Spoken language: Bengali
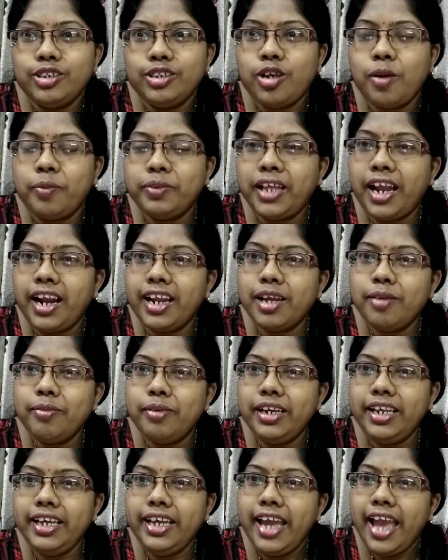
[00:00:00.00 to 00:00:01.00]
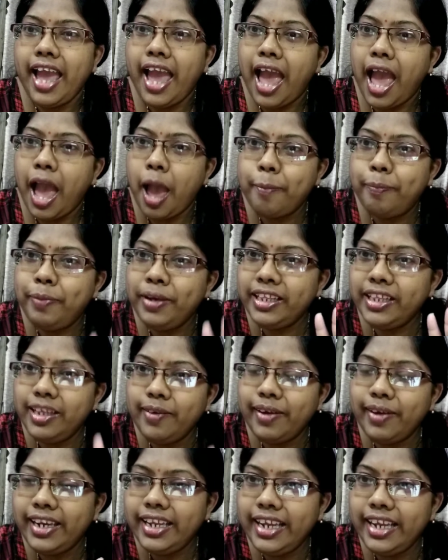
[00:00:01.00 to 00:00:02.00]
সব তার আগে বলি হ্যাপি
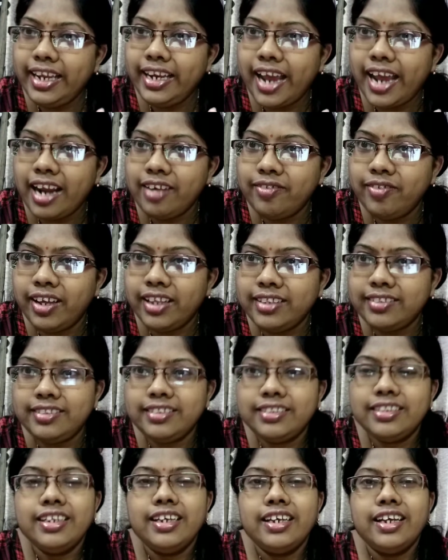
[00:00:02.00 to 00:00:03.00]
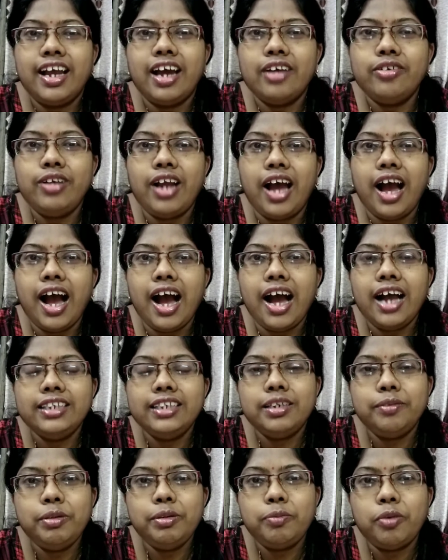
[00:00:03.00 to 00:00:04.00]
দিওয়ালি ইন অ্যাডভান্স কারণ আজ
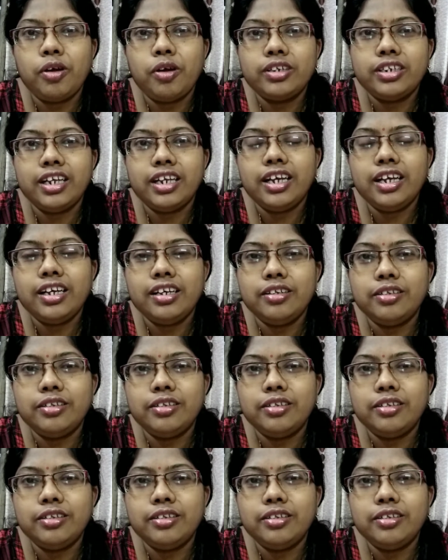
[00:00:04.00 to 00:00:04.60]
আমি ব্লগটা